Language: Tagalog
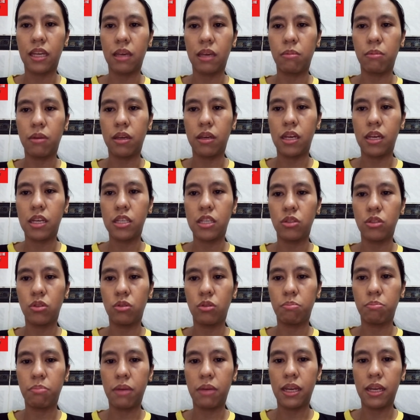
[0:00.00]

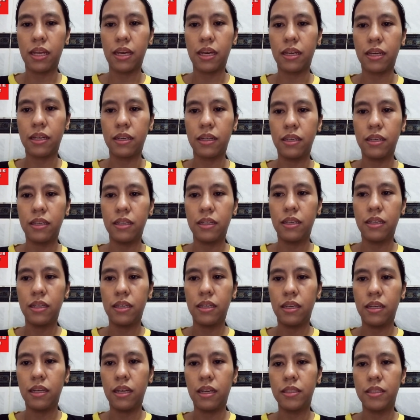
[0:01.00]
immigration pa lang
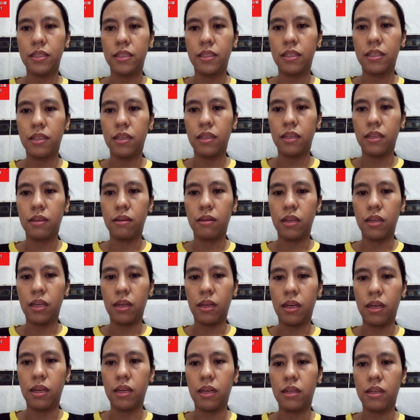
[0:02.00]
ah,
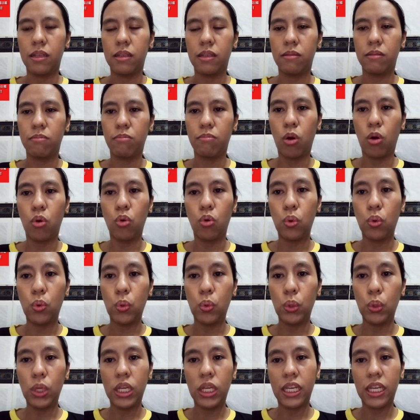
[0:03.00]

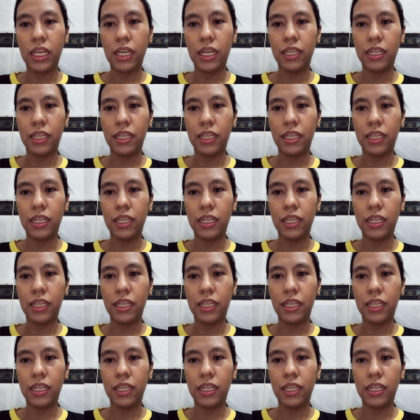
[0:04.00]
mahuhuli ka